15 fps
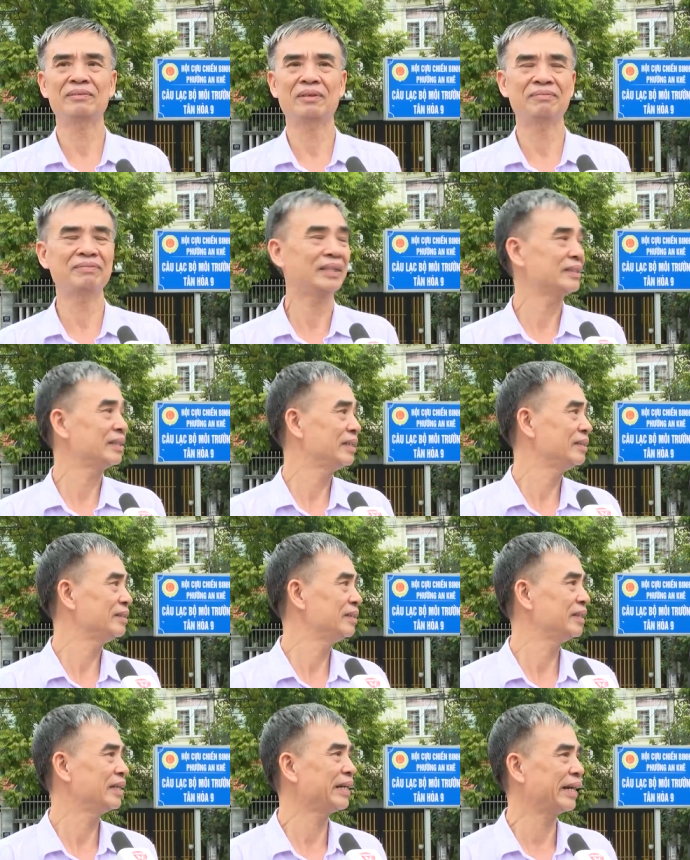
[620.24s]
dọn vệ sinh
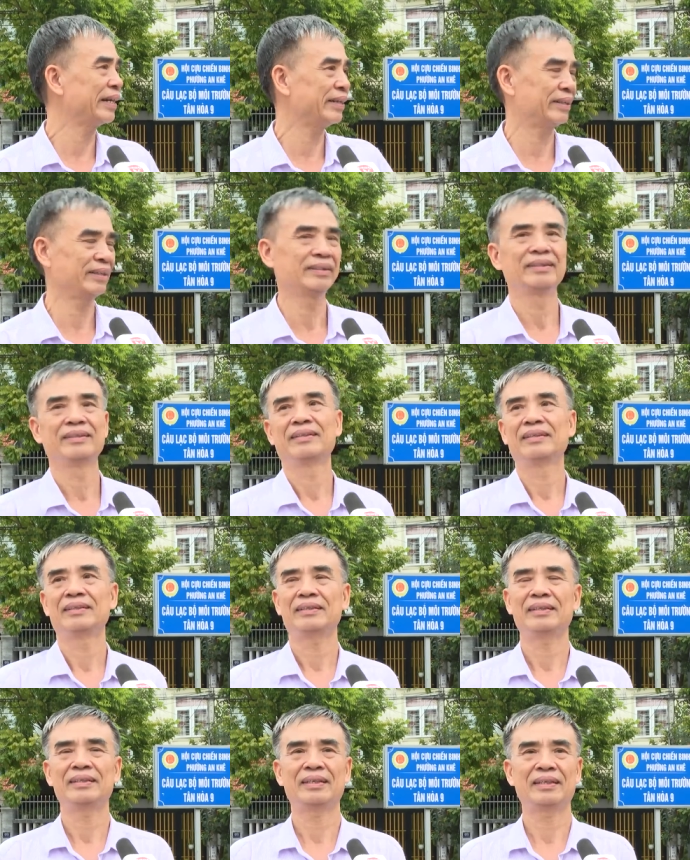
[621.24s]
như thế này ấy,
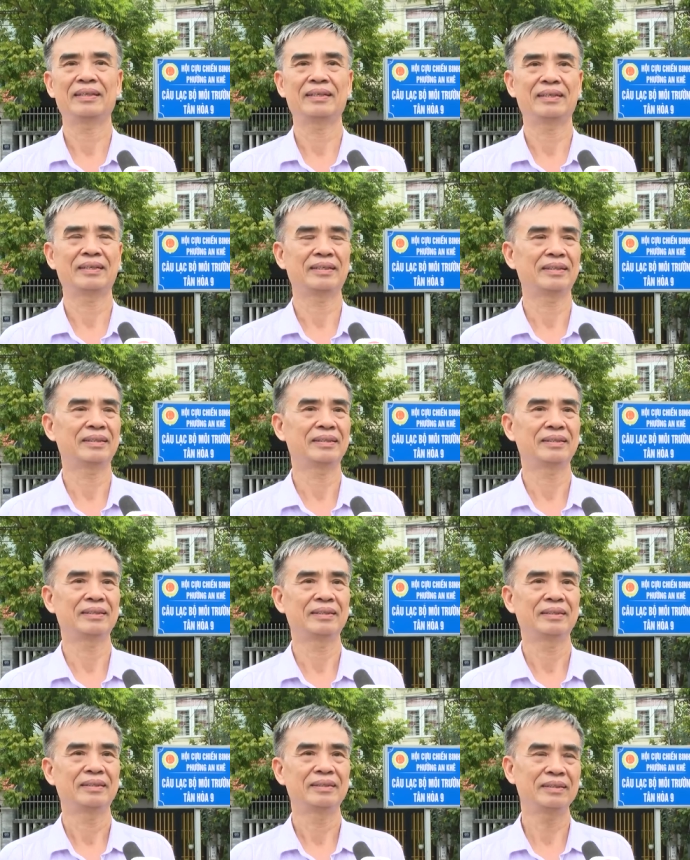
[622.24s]
thì là
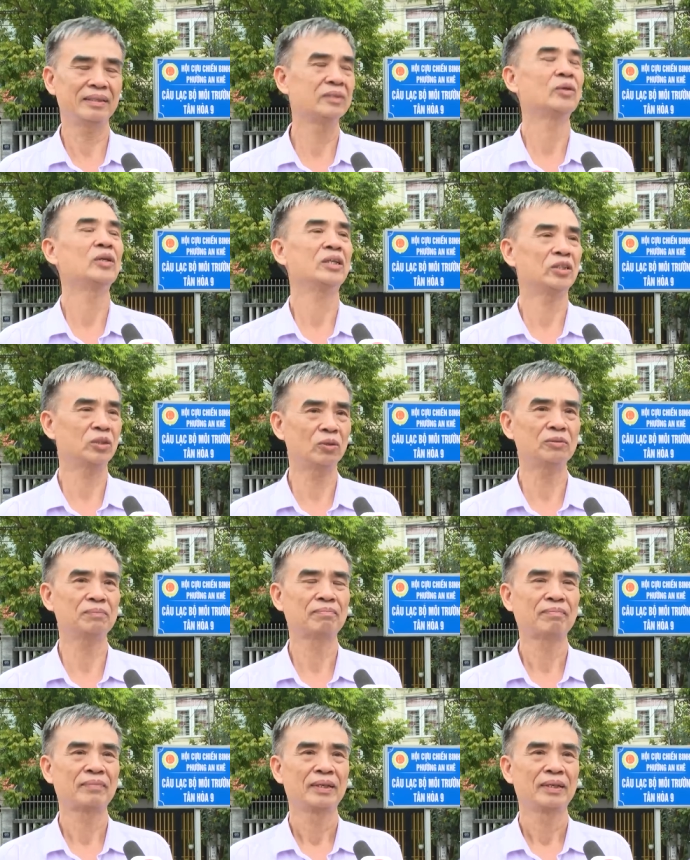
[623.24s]
tương đối là tốt.